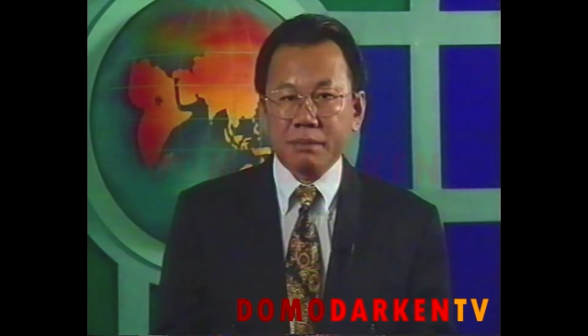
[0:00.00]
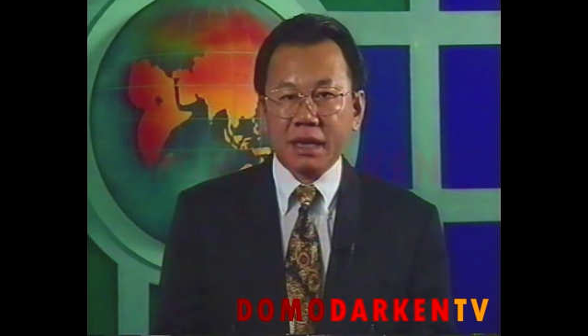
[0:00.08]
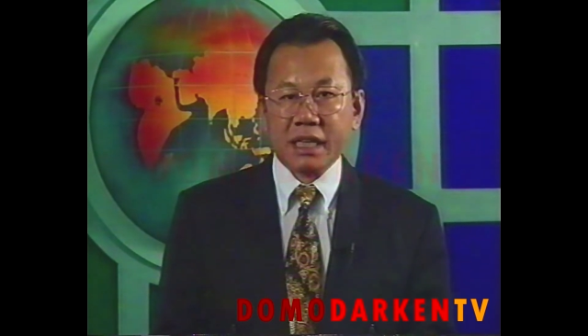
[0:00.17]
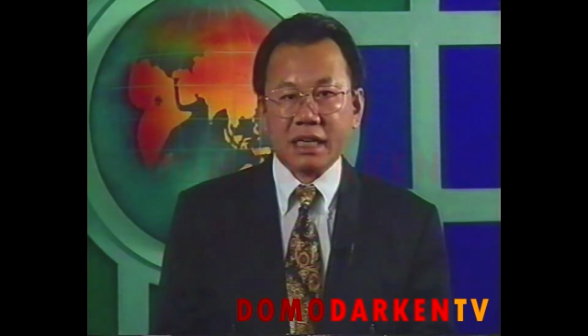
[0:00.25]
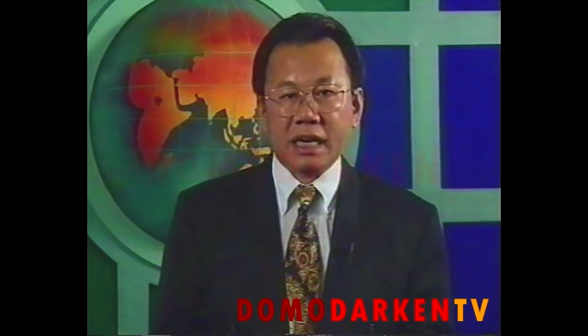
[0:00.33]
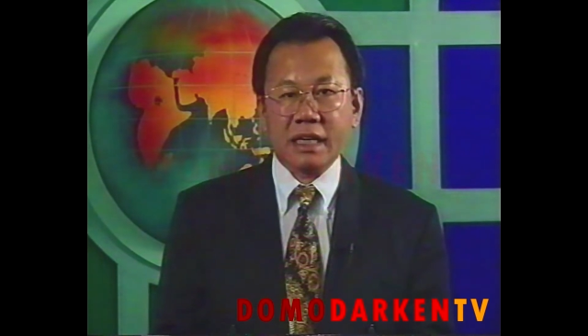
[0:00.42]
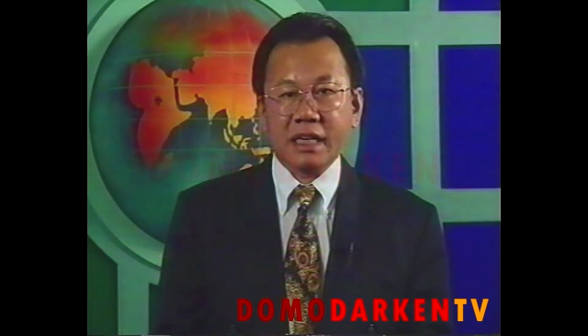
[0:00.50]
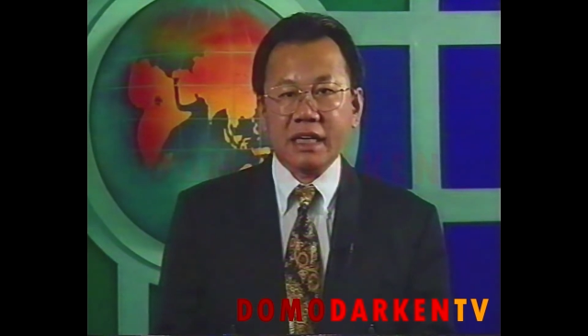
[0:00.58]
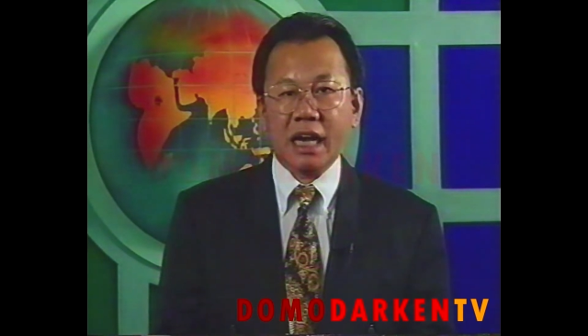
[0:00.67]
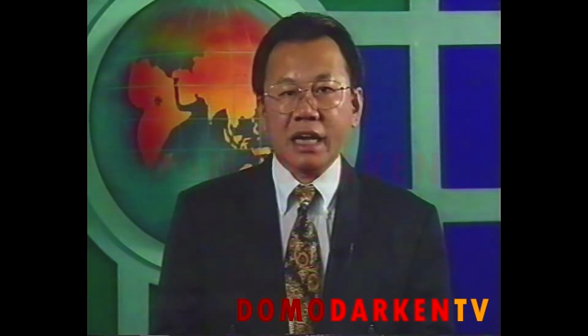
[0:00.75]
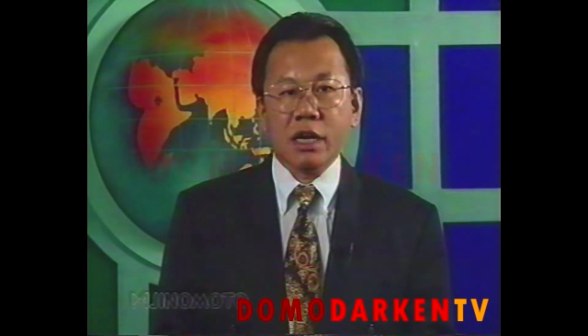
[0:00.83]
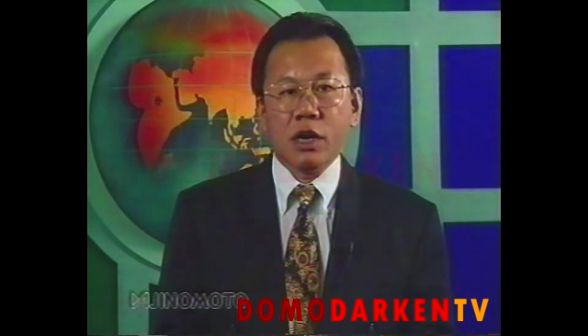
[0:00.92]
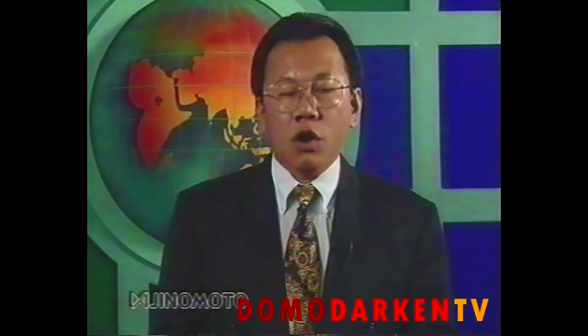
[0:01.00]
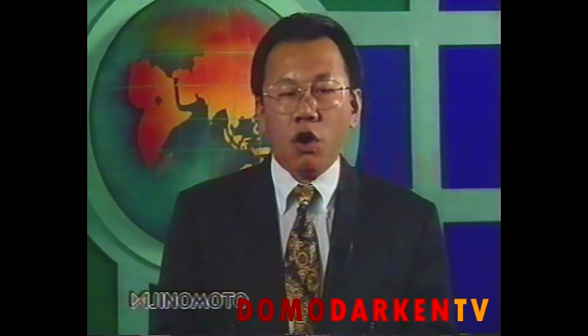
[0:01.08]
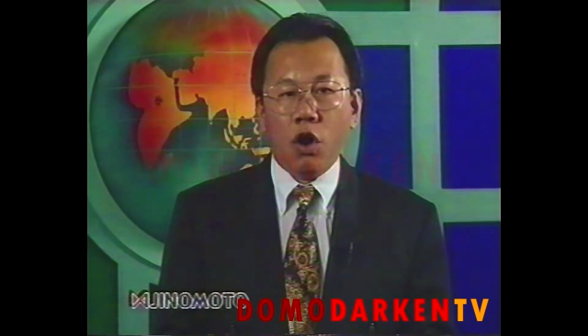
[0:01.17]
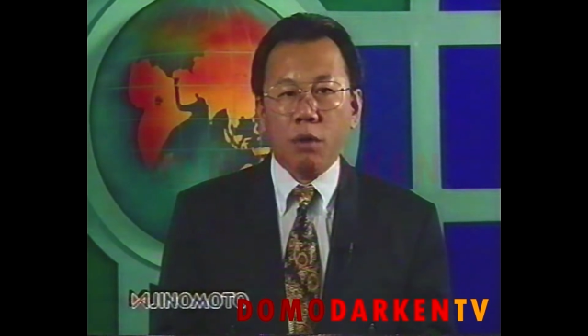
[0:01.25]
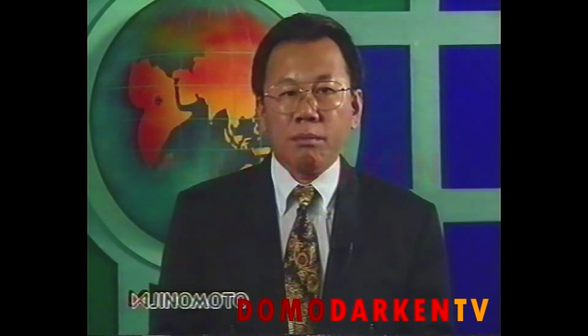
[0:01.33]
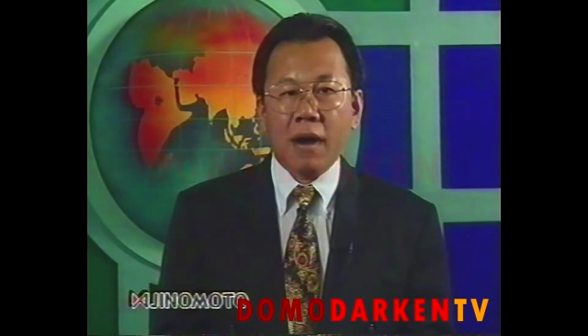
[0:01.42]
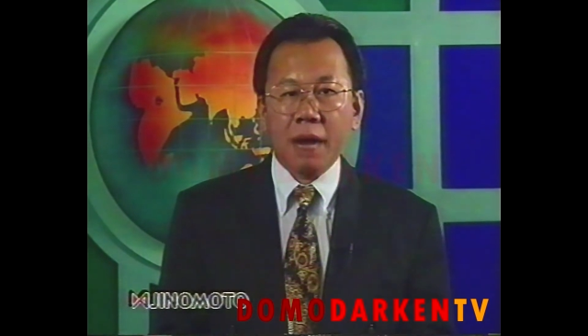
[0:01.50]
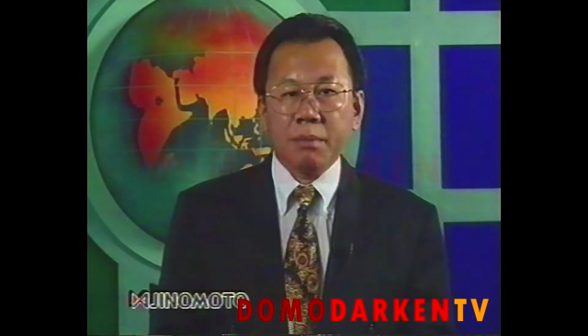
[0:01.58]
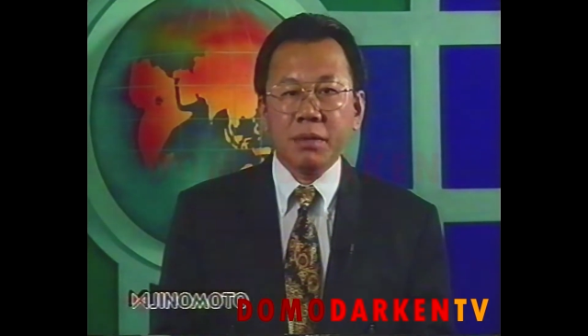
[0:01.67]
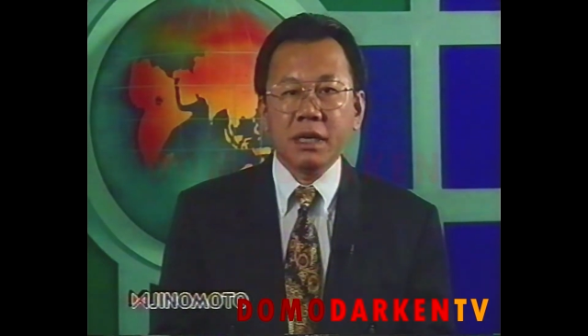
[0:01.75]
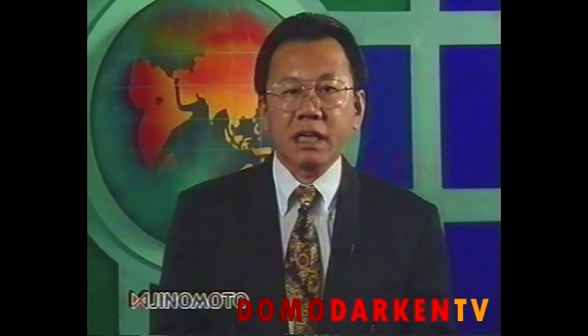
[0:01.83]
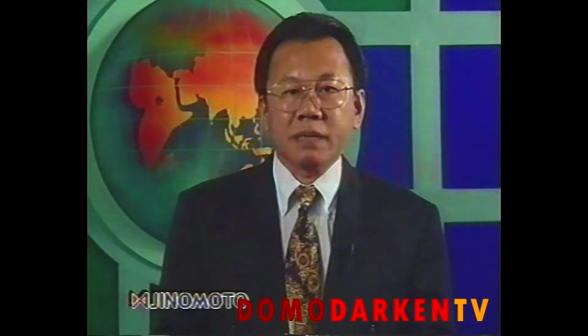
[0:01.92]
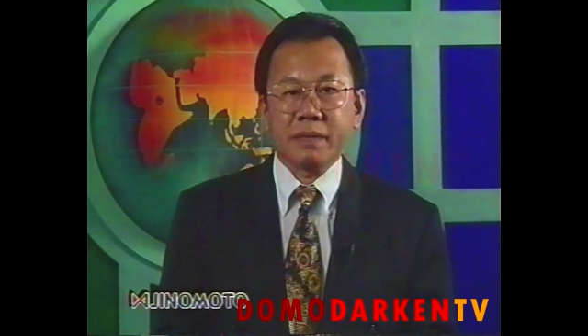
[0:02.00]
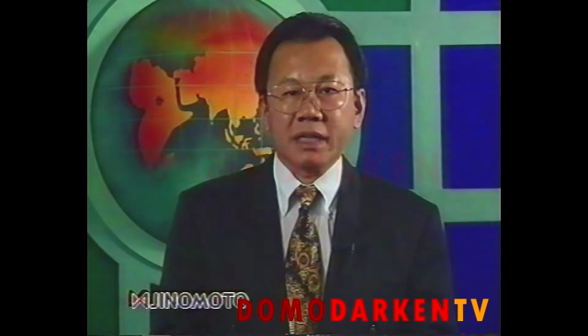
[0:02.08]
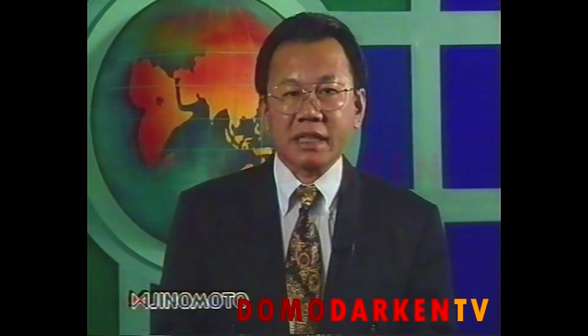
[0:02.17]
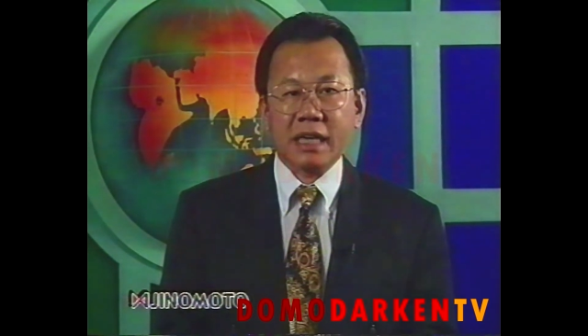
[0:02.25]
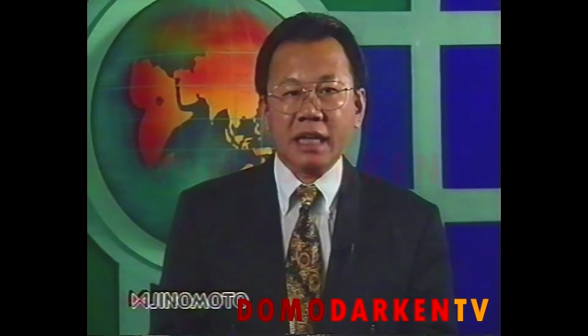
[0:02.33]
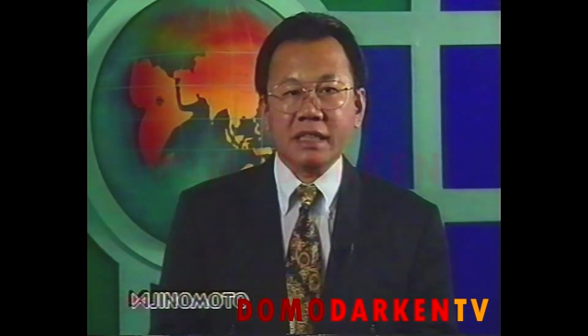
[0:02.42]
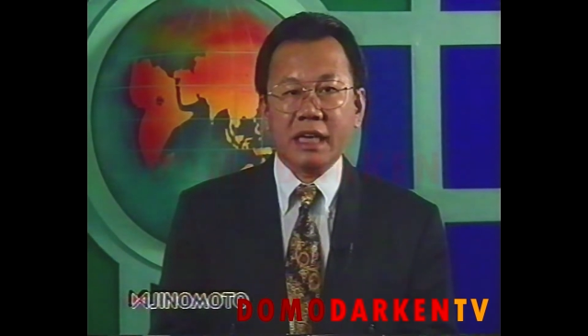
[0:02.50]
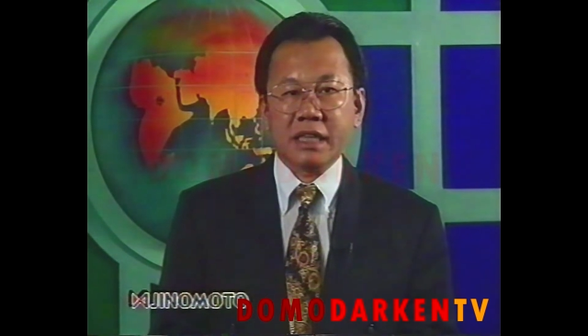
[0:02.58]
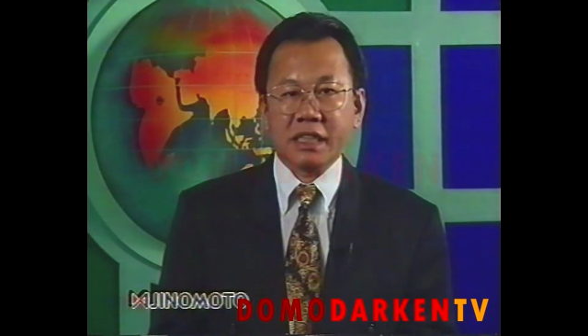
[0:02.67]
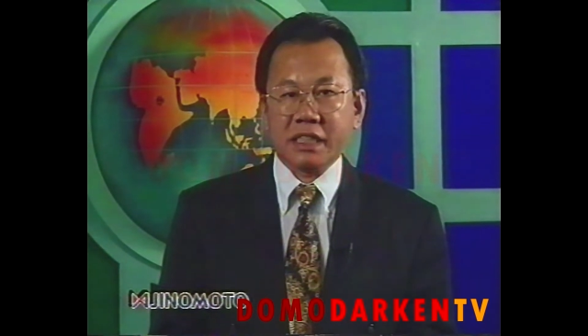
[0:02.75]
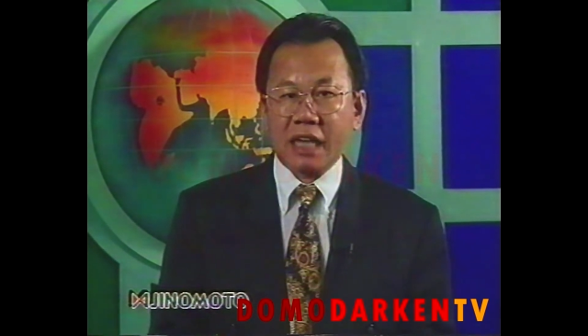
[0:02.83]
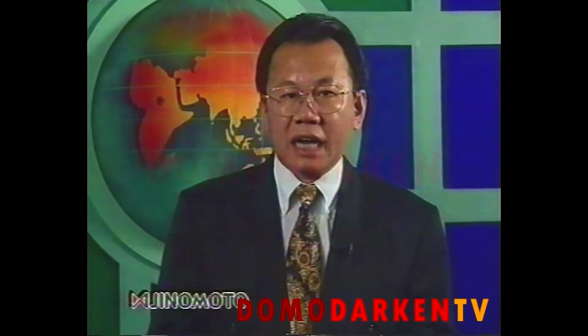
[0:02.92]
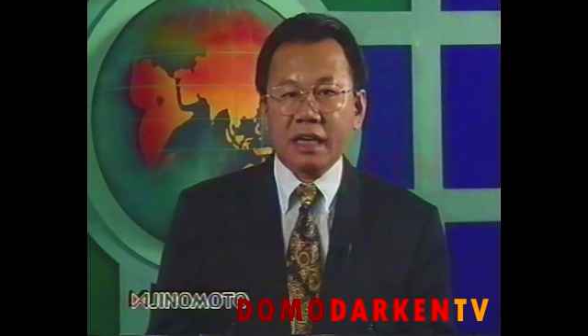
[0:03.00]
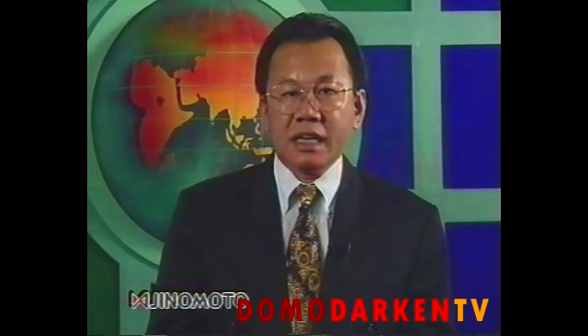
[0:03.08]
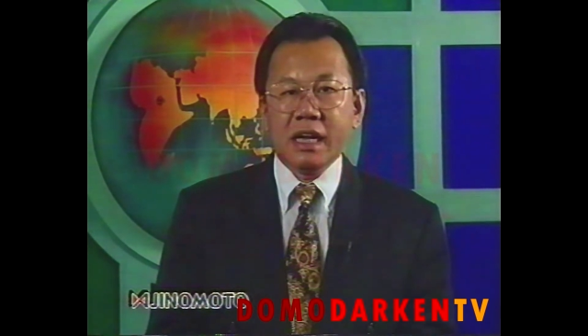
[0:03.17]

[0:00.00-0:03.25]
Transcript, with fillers: มาตรการใดๆออกมาเพื่อดำเนินการอย่างจริงจัง